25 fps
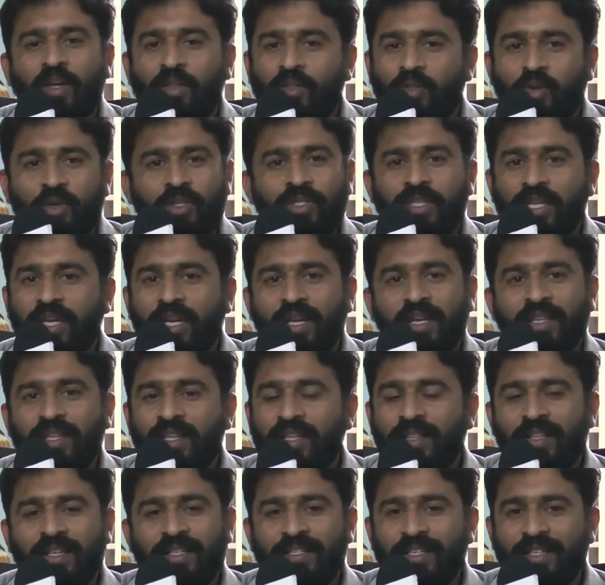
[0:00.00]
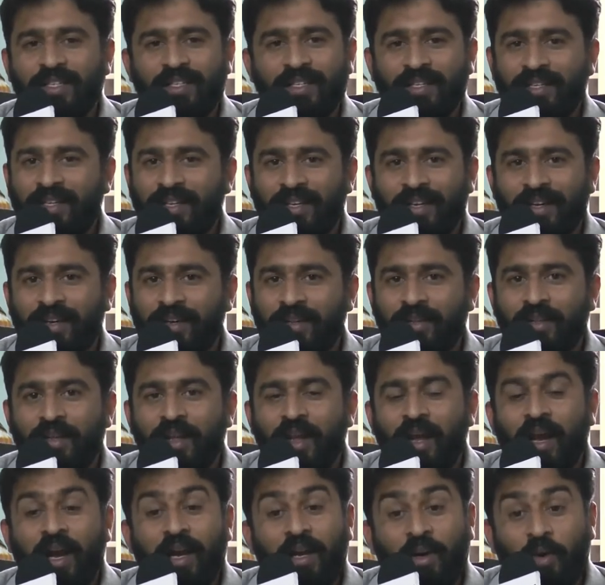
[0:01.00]
దోచేయి అన్నది ఇద్దరు చైతన్యాలు అన్నది
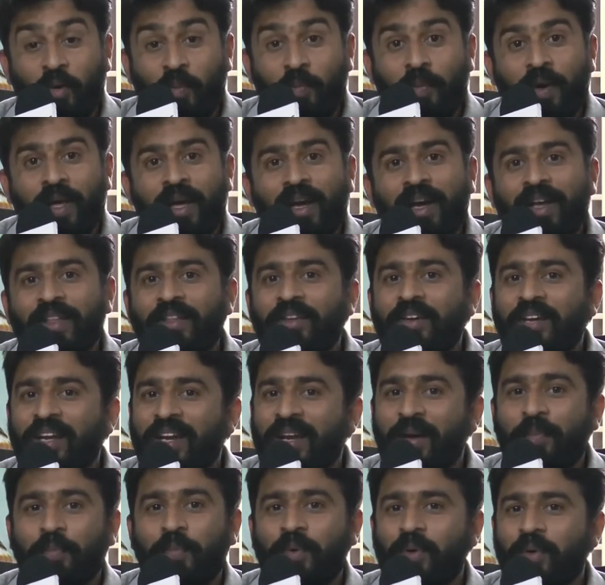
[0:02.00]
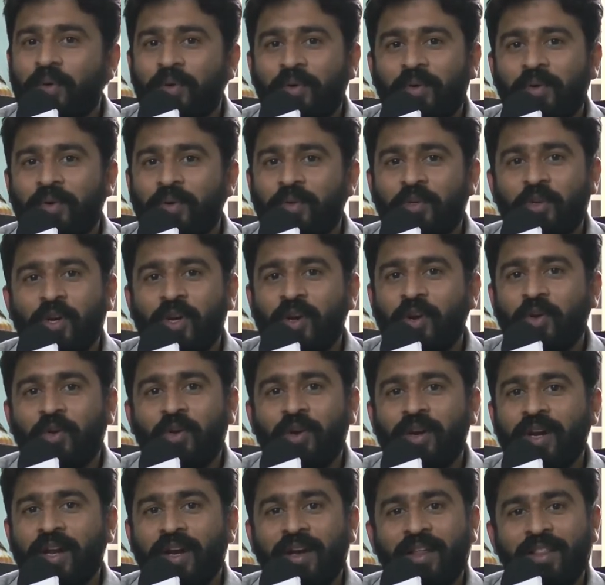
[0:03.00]
అంటే ఇప్పుడే కాదు నేను ఎప్పుడు డ్యూయల్
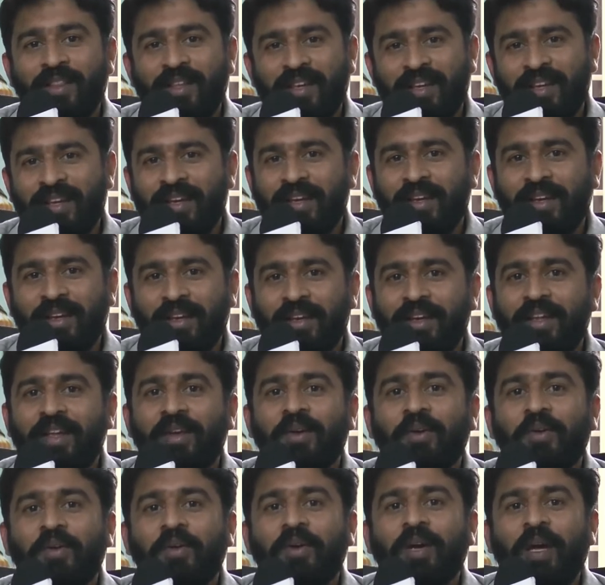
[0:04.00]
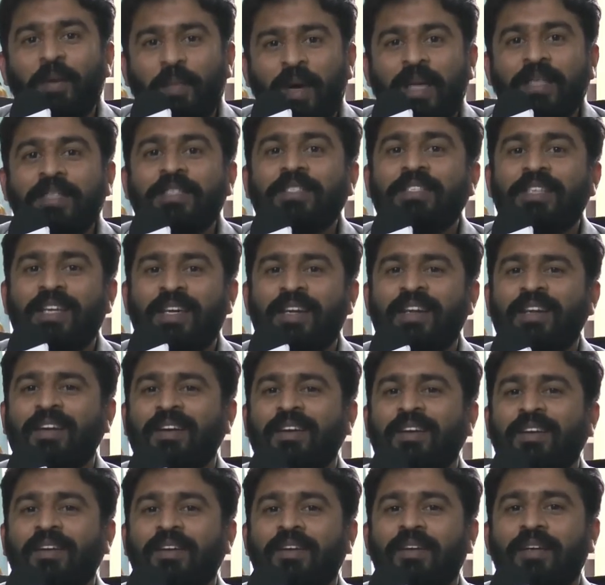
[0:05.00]
రోల్ అన్నది నేను ఇమాజిన్
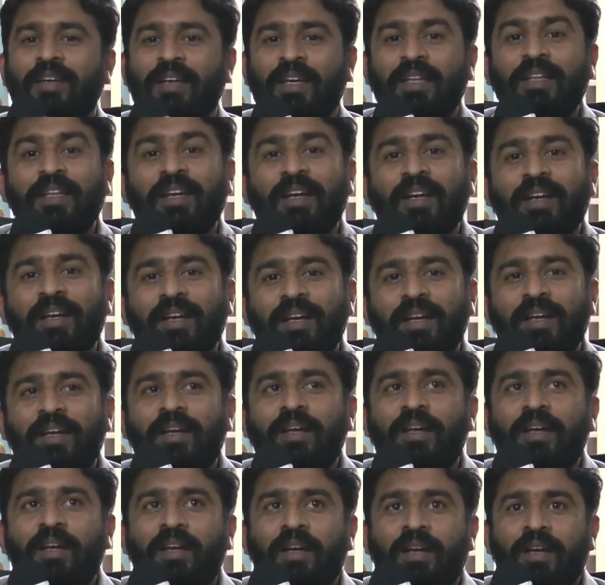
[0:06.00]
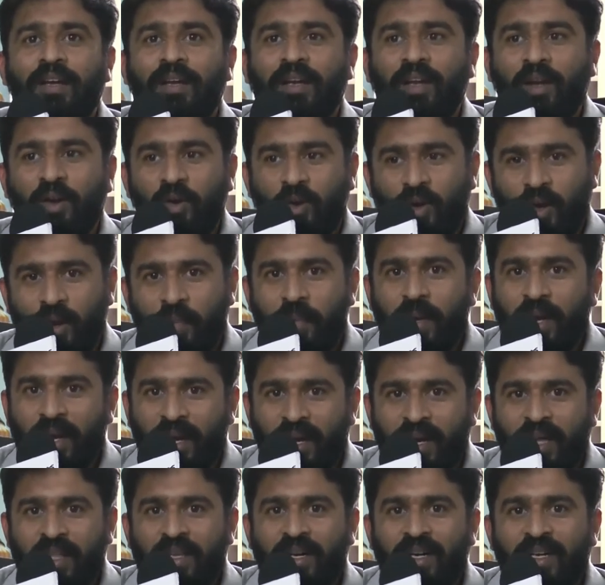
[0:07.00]
చేయలేనండి ఎందుకంటే నేను
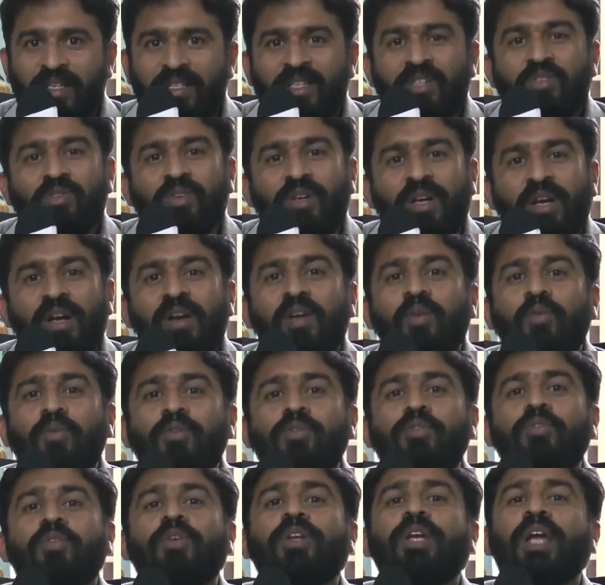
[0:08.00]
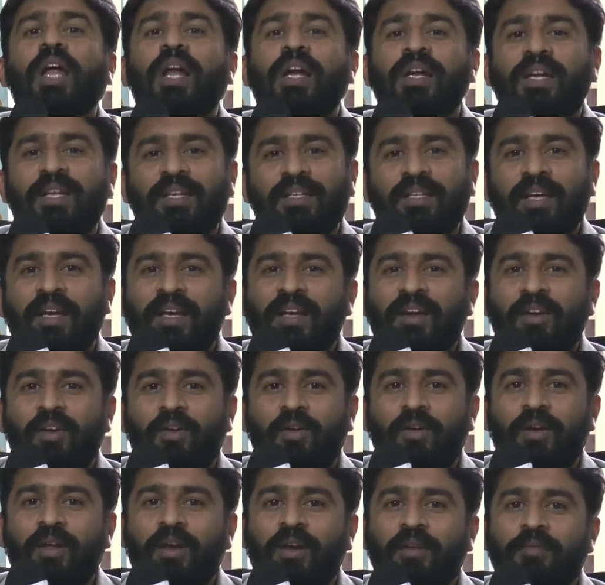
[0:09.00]
ఎప్పుడైనా కథ రెడీ చేసుకుంటున్నానో కొంచెం రియాలిటీకి
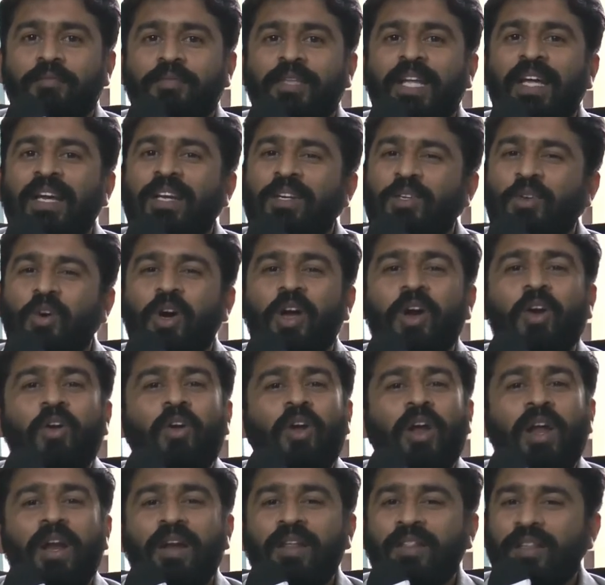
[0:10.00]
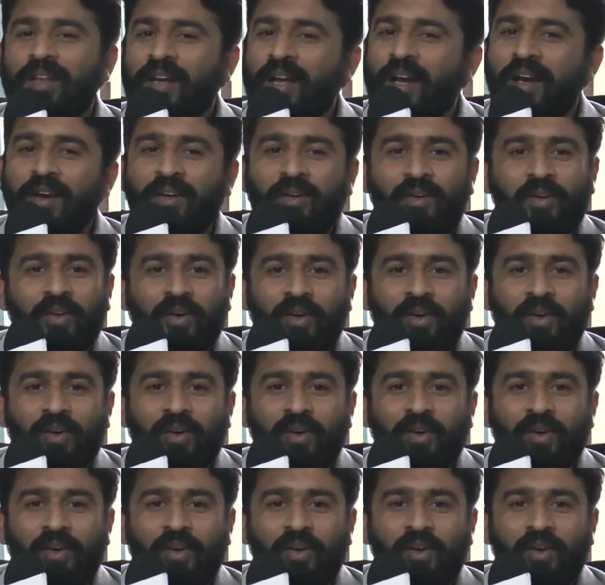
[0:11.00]
దగ్గరలో ఉండాలి డ్యూయల్ రోల్ అన్నది నాకు